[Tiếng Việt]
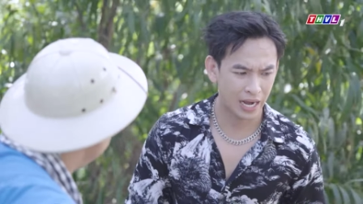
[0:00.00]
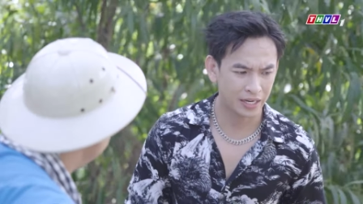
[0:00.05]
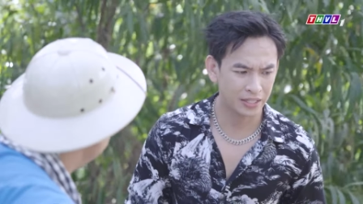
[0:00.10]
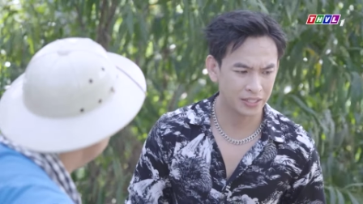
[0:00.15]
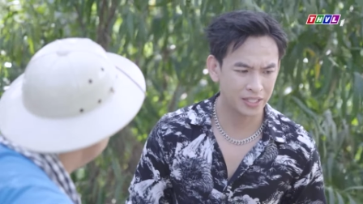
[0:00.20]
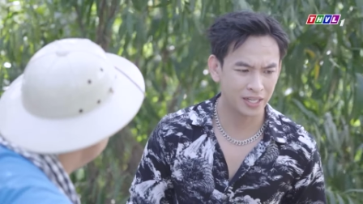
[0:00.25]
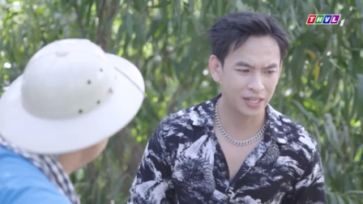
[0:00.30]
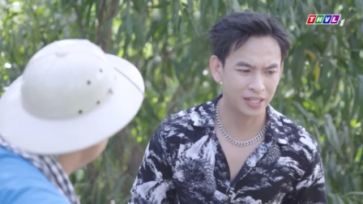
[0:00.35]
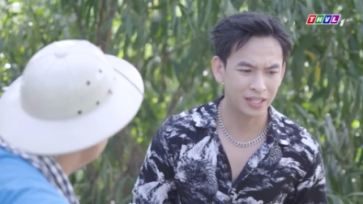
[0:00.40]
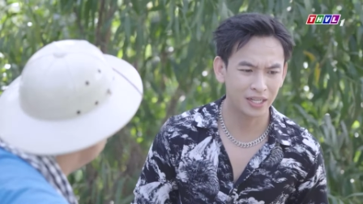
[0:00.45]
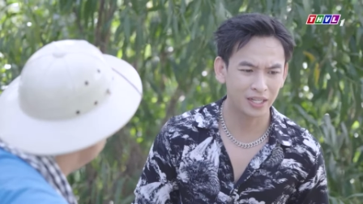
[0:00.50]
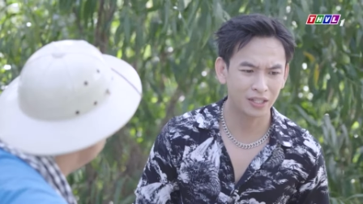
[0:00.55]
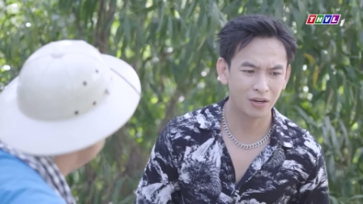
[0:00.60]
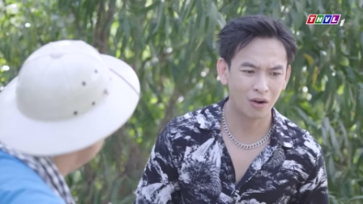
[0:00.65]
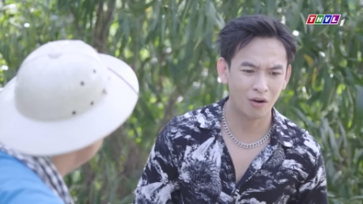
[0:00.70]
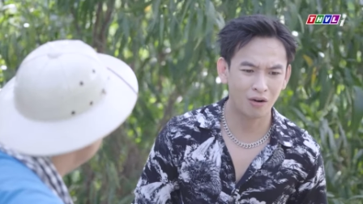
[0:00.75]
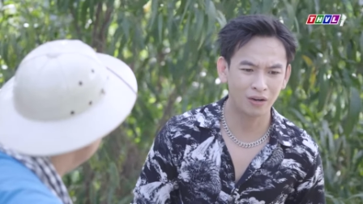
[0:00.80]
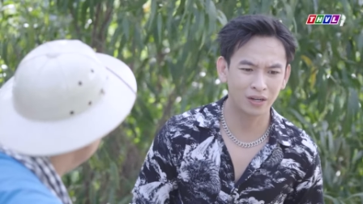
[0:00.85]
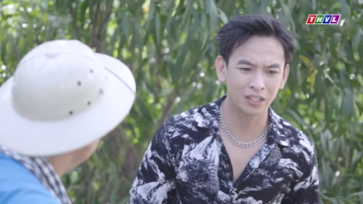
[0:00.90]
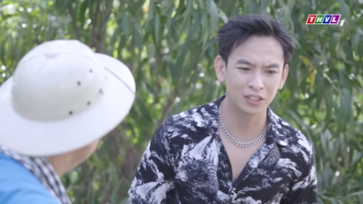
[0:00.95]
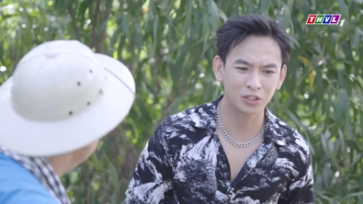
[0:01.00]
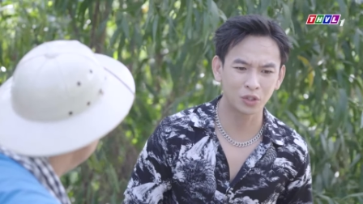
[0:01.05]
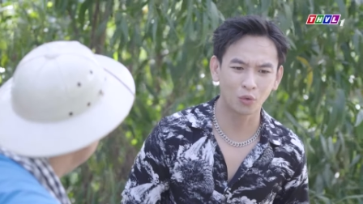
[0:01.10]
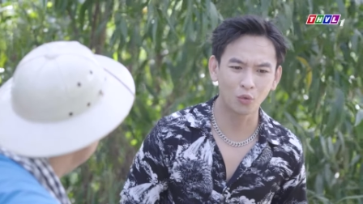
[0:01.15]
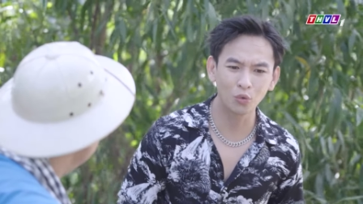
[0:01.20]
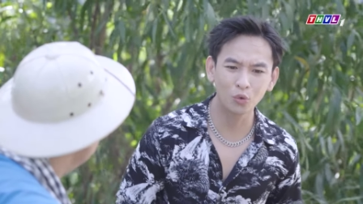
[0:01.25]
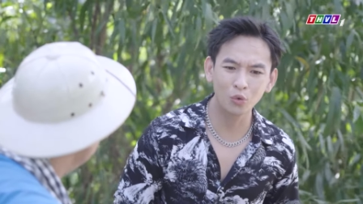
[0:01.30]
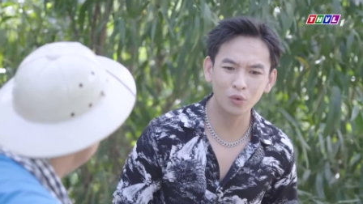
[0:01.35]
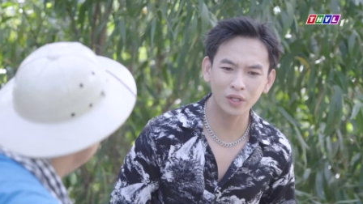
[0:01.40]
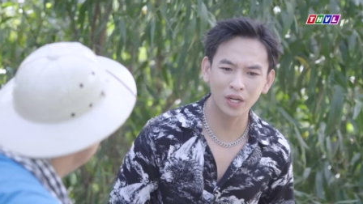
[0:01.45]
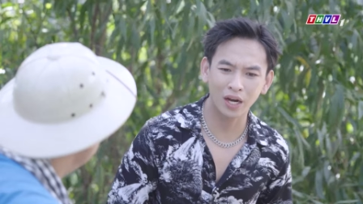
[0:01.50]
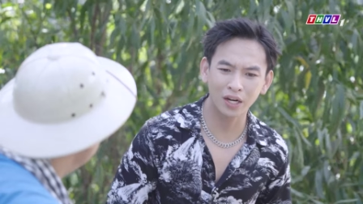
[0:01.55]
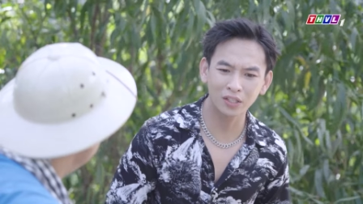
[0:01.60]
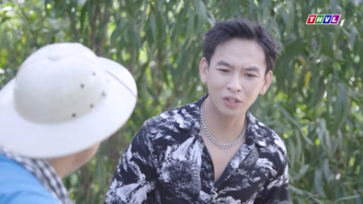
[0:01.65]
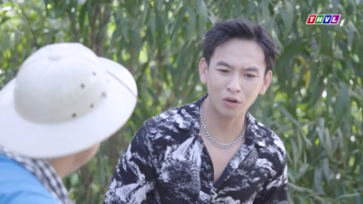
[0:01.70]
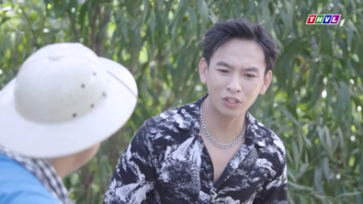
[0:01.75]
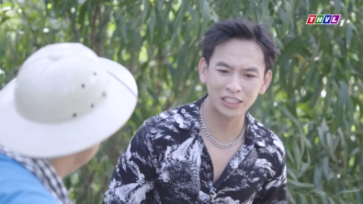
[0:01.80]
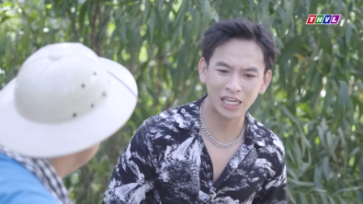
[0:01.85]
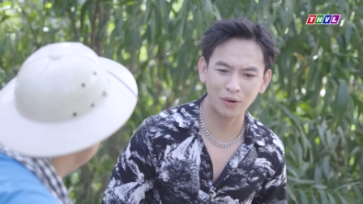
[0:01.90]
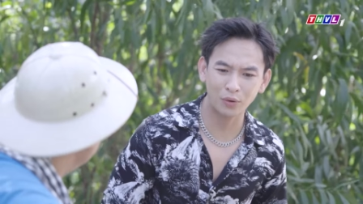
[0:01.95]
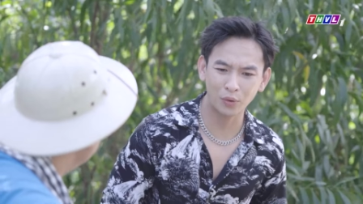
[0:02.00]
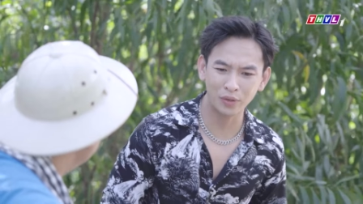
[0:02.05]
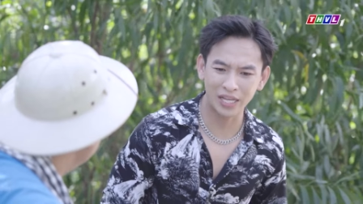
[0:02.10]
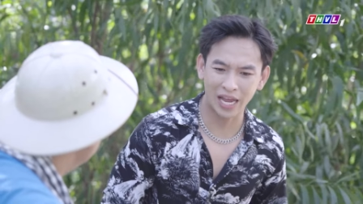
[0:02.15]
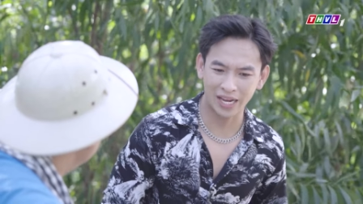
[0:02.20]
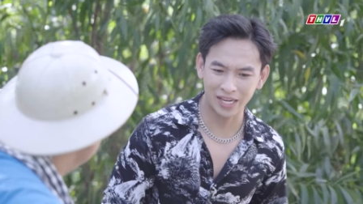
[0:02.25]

đăng gì thì con là chủ của kênh có sao nói